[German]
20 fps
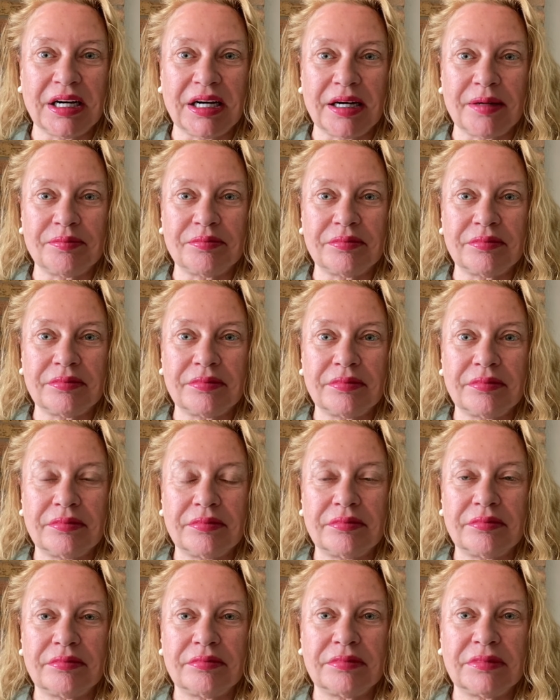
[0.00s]
haben.
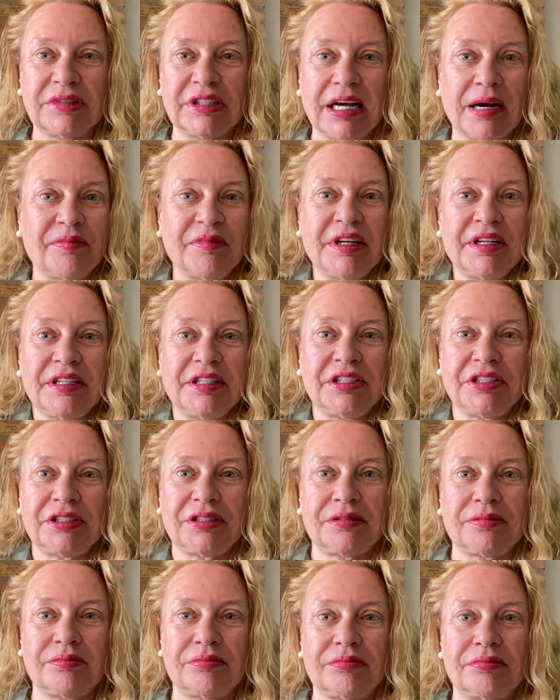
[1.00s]
Die haben wir
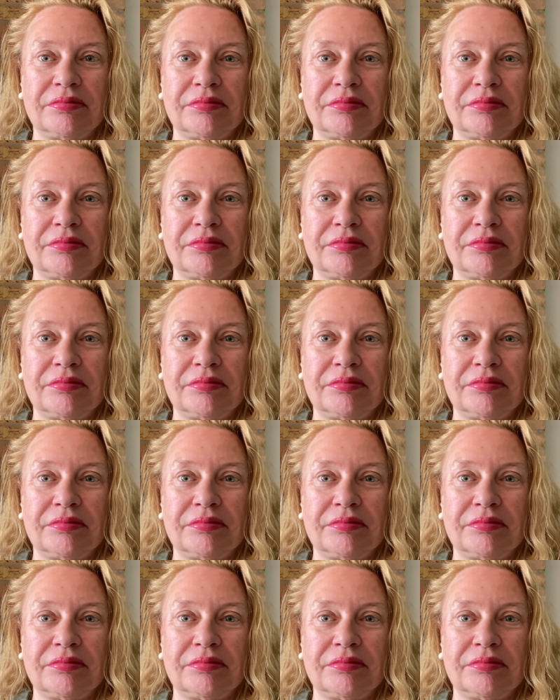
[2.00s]
nicht.